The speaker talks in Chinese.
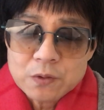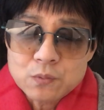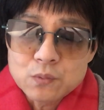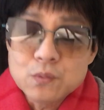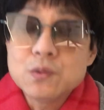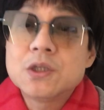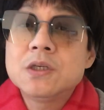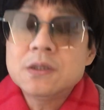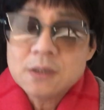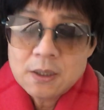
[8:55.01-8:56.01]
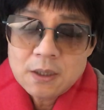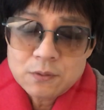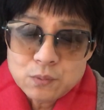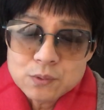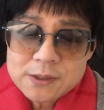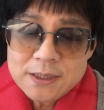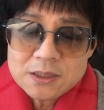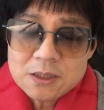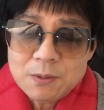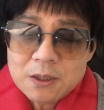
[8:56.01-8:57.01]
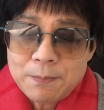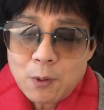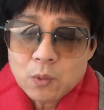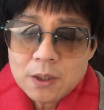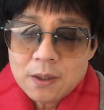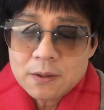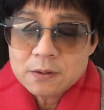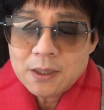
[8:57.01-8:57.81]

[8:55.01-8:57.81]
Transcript: 股基股灾级别的暴跌，